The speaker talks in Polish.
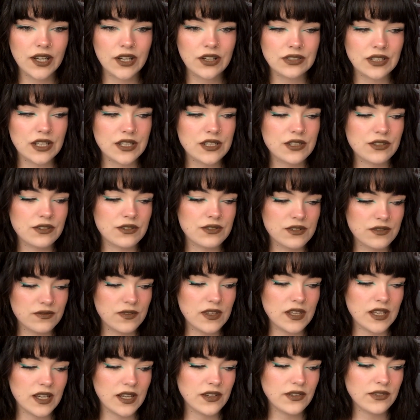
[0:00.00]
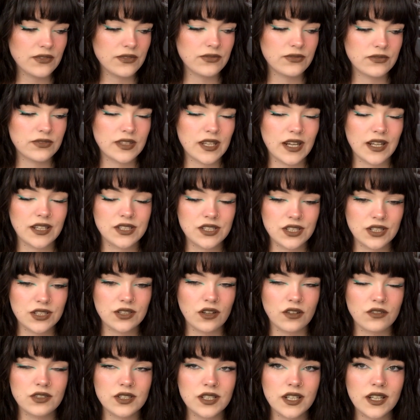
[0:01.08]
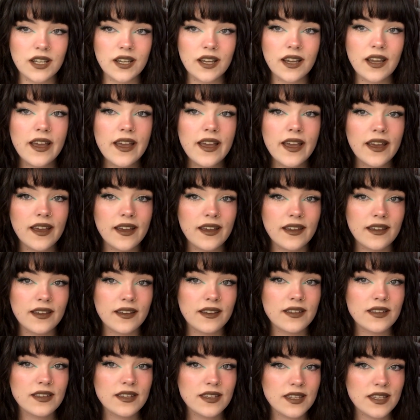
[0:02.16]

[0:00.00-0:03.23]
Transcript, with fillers: jak ona się rozwija w trakcie książek e,